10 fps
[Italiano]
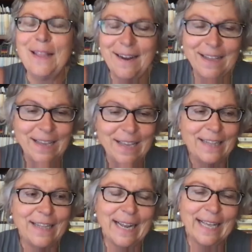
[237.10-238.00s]
nella,
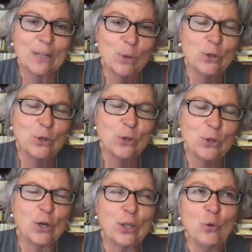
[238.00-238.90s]
nella graduatoria
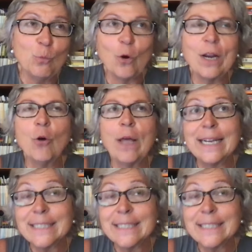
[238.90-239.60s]
dei tumori e al